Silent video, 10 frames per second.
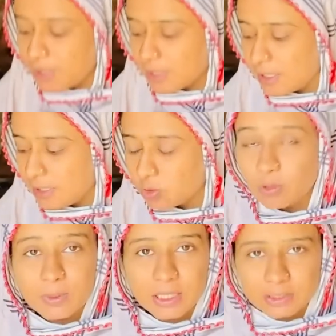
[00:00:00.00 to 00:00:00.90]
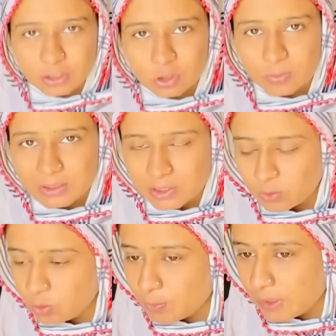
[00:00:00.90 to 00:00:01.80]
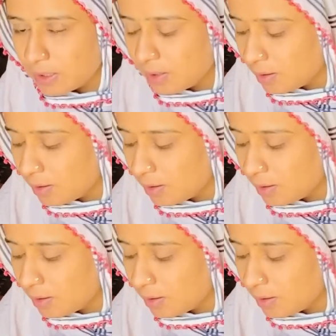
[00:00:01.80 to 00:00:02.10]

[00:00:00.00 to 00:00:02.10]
मैंने कहा इनको भी रख देती हूँ मैं तनूर पे